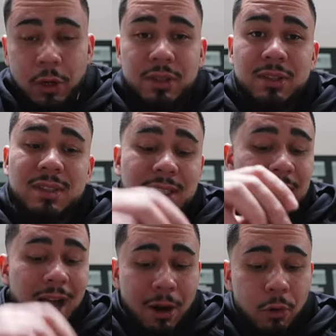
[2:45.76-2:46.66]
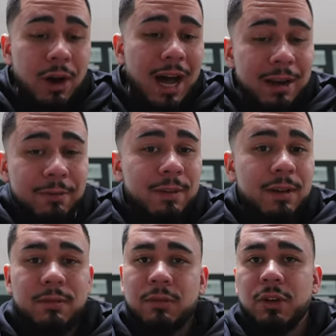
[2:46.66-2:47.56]
Leute, die auch
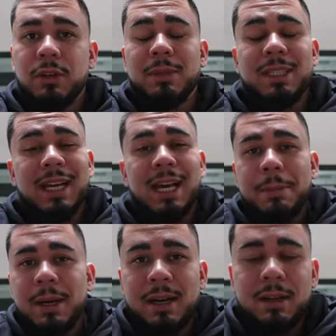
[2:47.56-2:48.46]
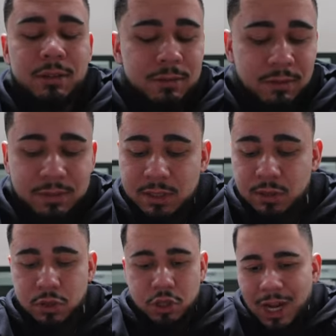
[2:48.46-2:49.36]
anfangen wollen mit der Kamera Kamera irgendwie was
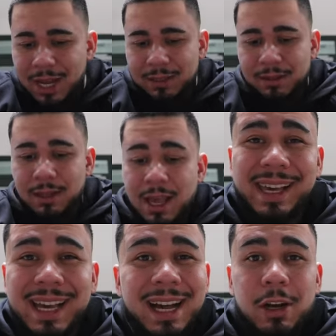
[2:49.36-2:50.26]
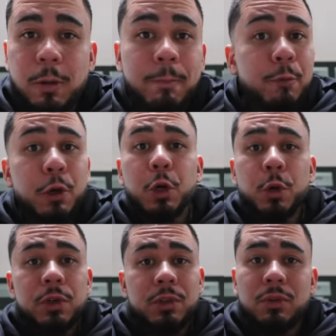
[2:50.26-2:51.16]
zu starten. Egal ob für
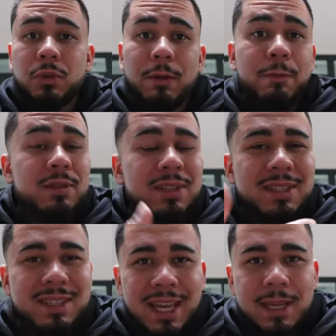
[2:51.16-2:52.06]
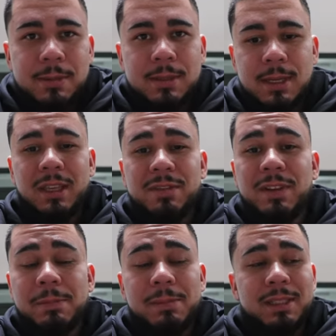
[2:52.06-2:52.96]
Kunden oder für sich selbst. Ich
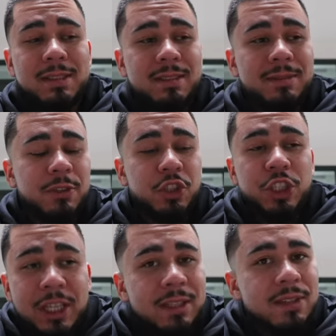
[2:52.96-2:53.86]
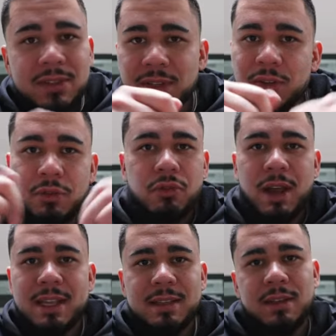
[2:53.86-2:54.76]
will mit verschiedensten
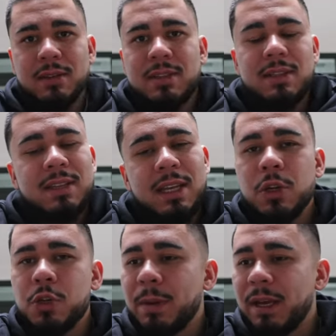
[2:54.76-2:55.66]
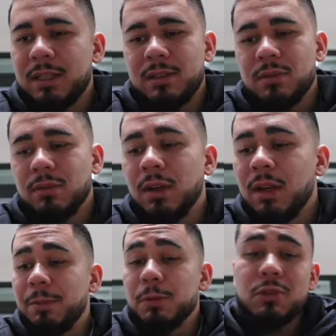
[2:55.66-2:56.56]
Creatoren aus der Szene sprechen, so
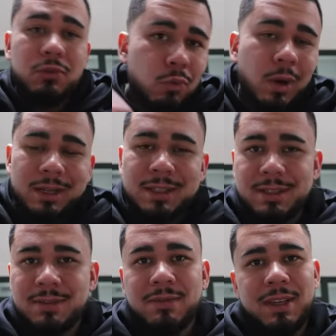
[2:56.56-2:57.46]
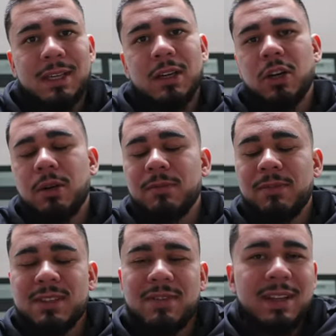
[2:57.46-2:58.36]
wie bist du an diesen Weg gekommen,
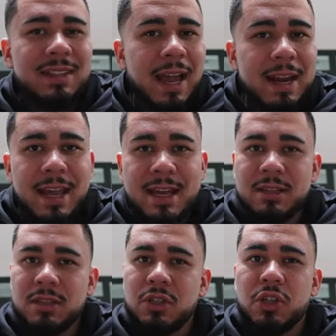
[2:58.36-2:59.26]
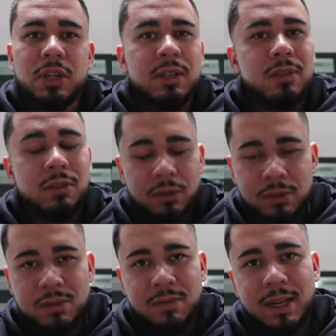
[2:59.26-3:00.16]
was waren deine ersten Schritte
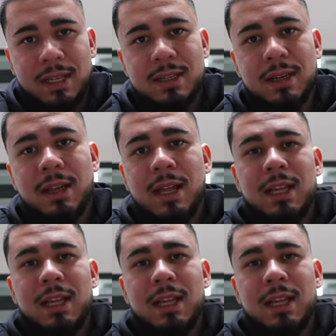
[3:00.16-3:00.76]
und so weiter.